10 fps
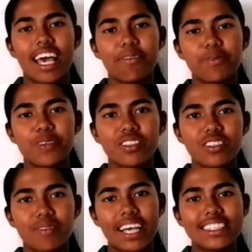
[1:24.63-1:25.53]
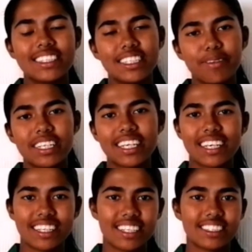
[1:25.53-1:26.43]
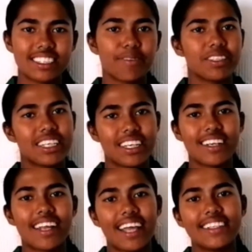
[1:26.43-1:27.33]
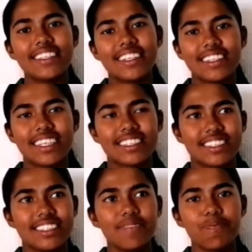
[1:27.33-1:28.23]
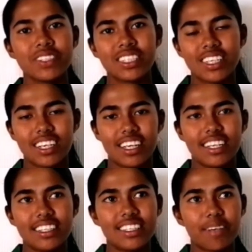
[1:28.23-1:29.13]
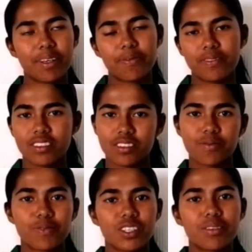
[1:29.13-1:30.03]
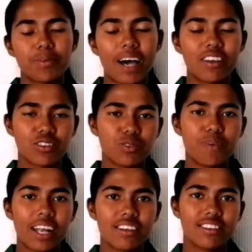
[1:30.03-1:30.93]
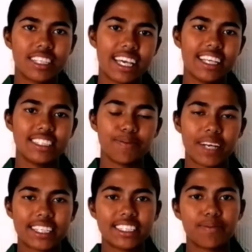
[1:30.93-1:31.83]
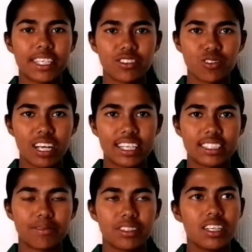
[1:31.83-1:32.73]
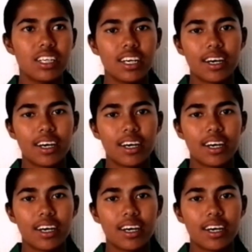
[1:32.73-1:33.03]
লাইফের প্রথম আইসিসি ইভেন্টে খেলতে আসছি এবং নাইনটিন খেলতে আসছি নাইনটিন আমরা প্রথমে ভালো খুব ভালো খেলেছি প্র্যাকটিস ম্যাচগুলো যেমন